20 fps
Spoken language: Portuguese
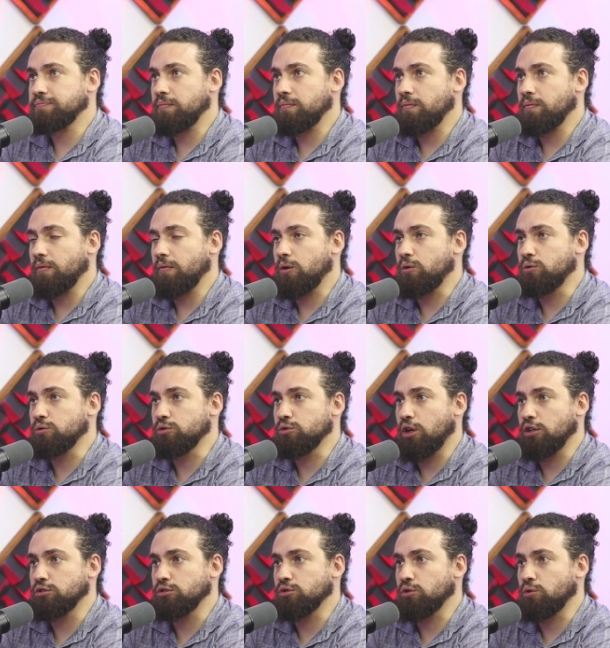com o
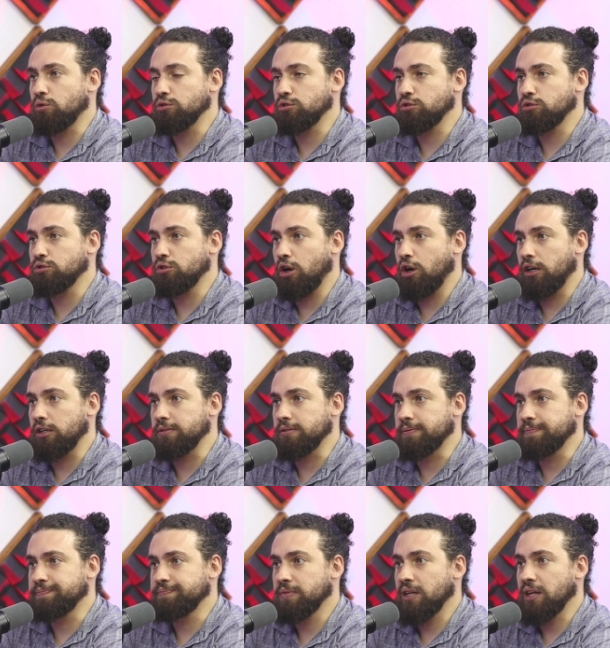nosso consultório,
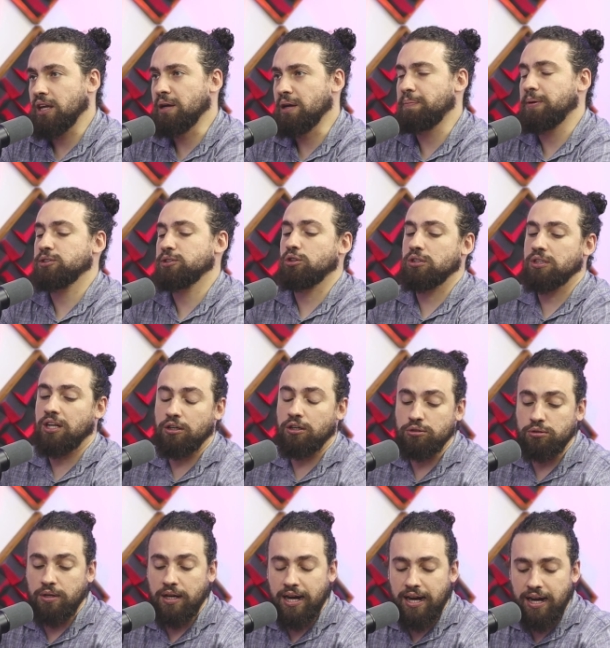é o pastor
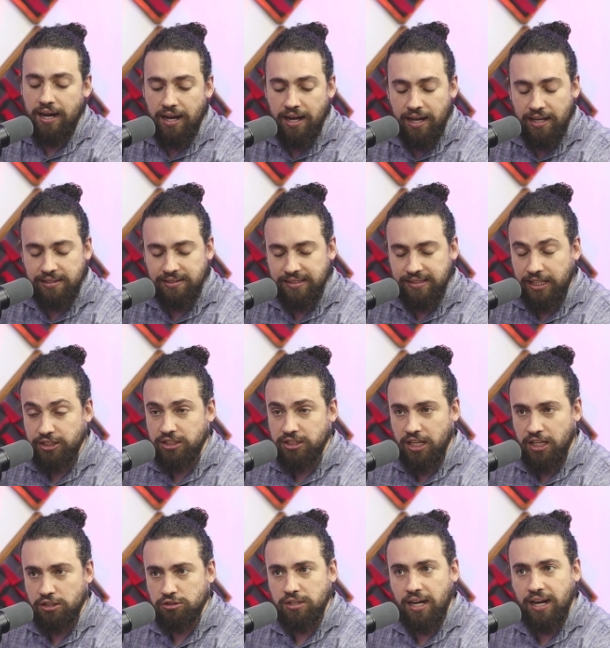Naldo, há sete
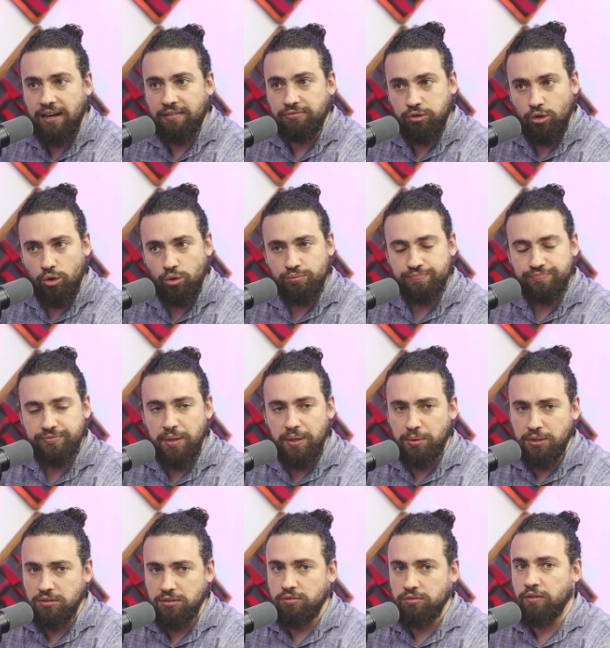anos lá, Flow.
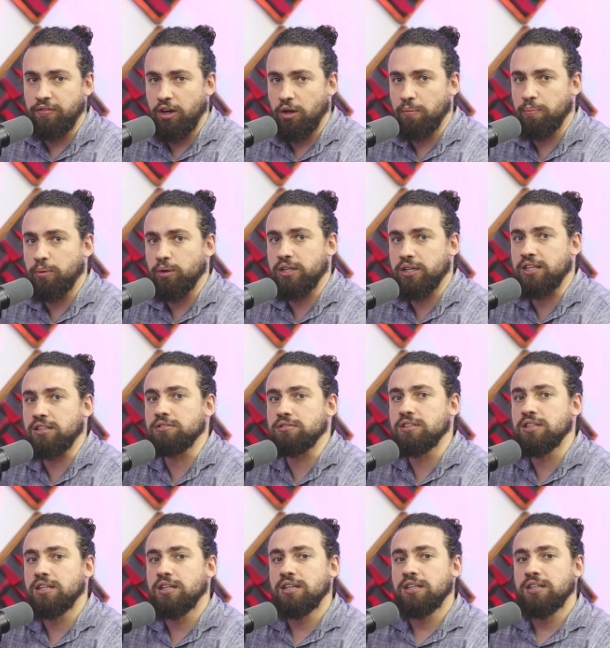Depois eu vou falar um pouquinho
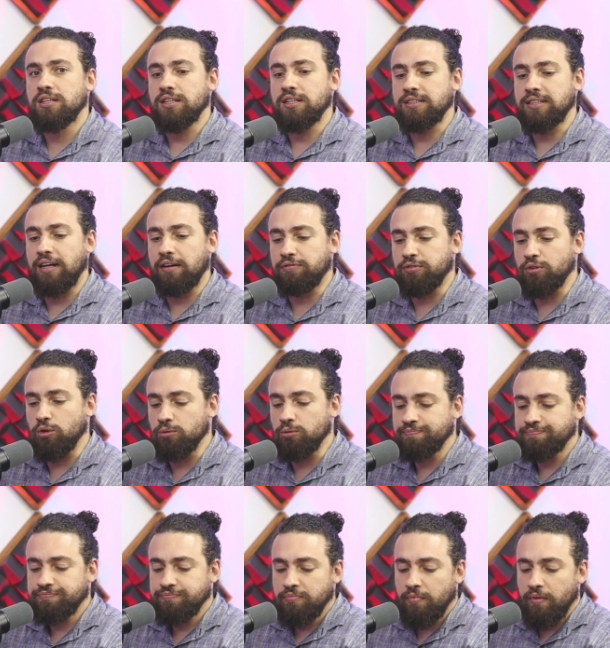da Flow.
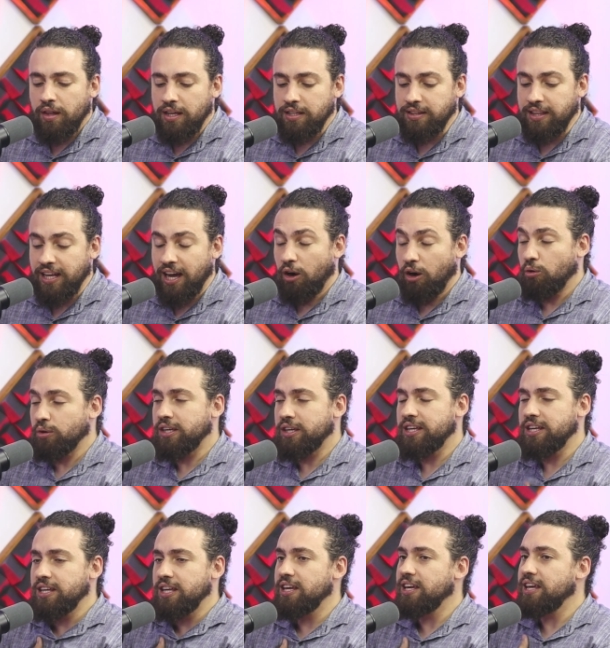Tem algo
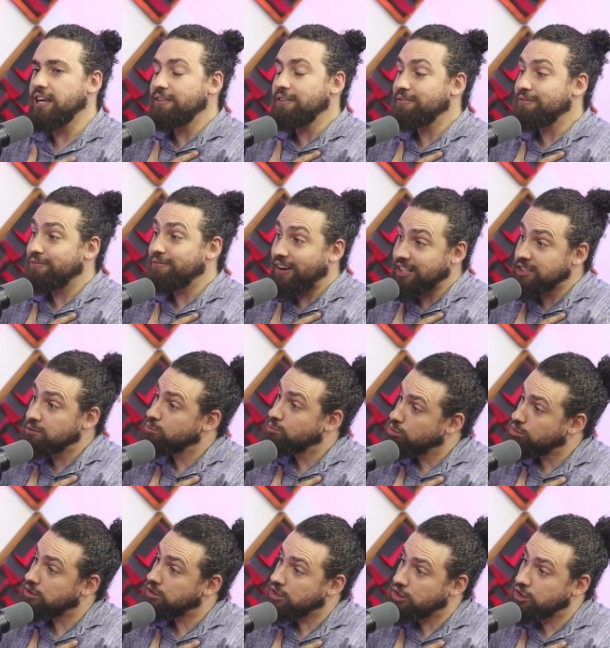que faz muito
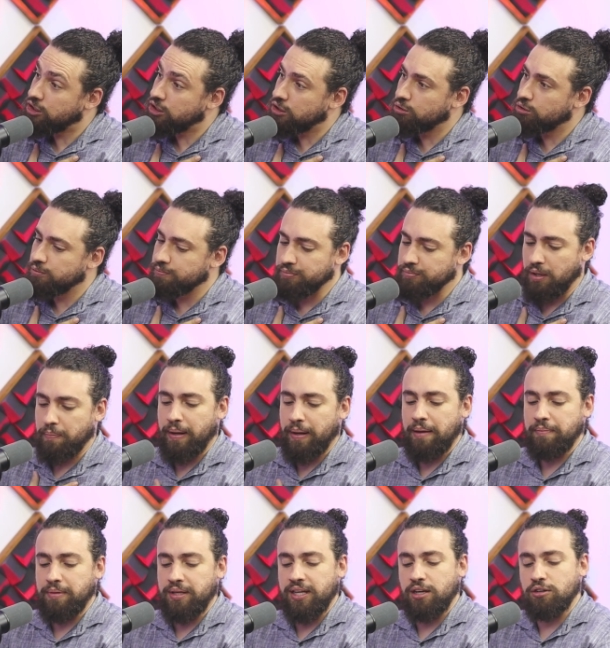sentido para
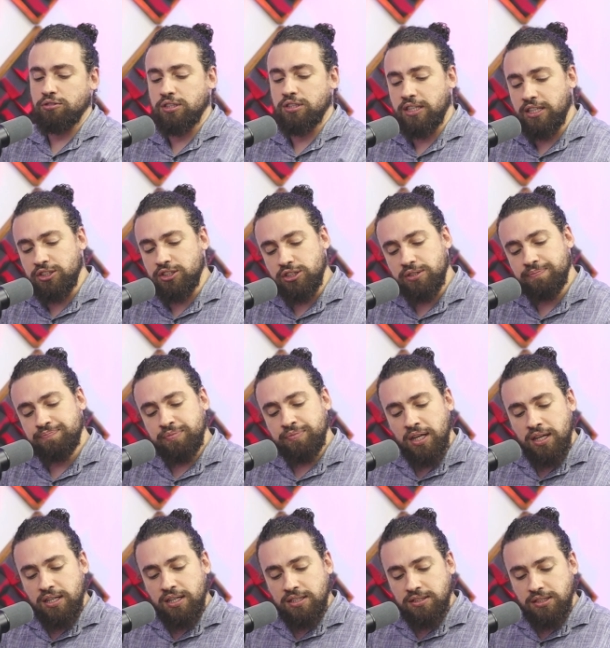mim, que é o seguinte:
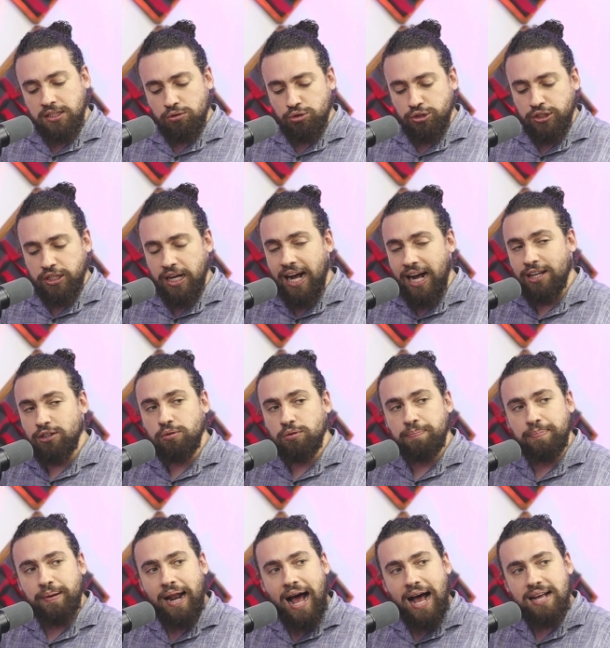se tu chegar no
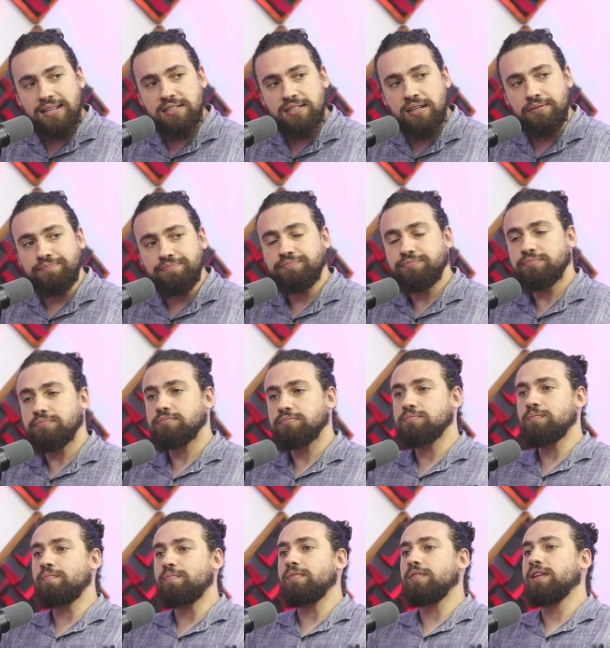Plaza,
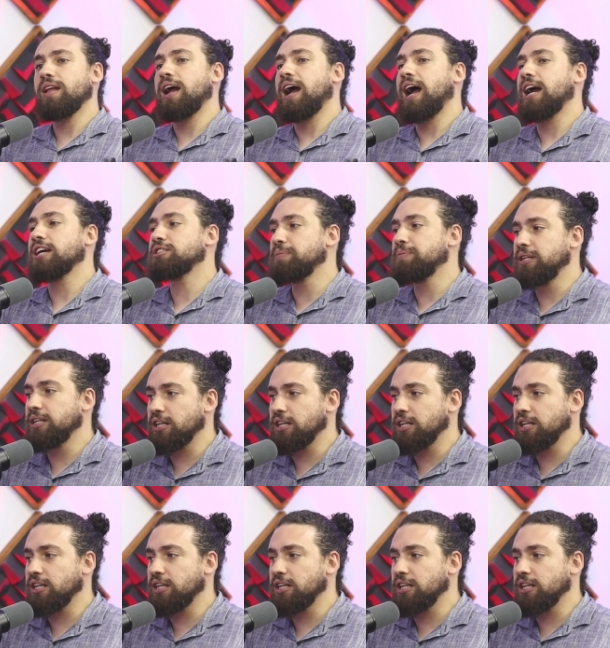as meninas